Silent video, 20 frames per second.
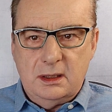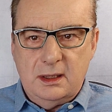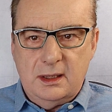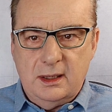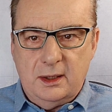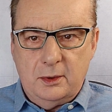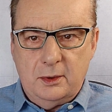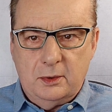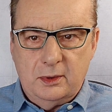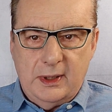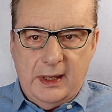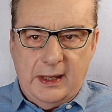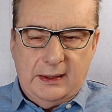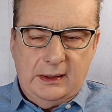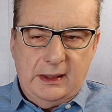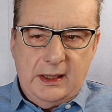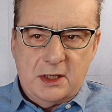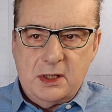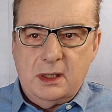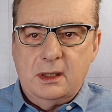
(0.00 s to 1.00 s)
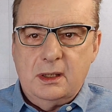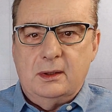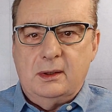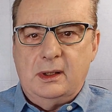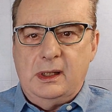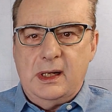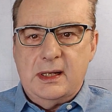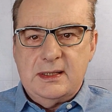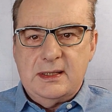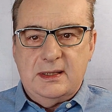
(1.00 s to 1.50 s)
kierunek, dlaczego
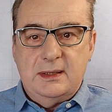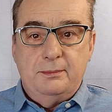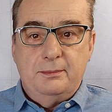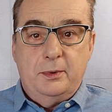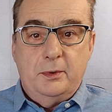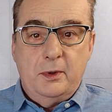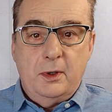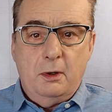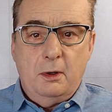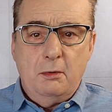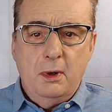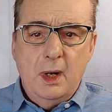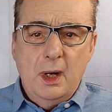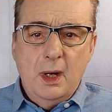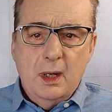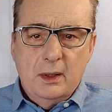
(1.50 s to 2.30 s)
one następują.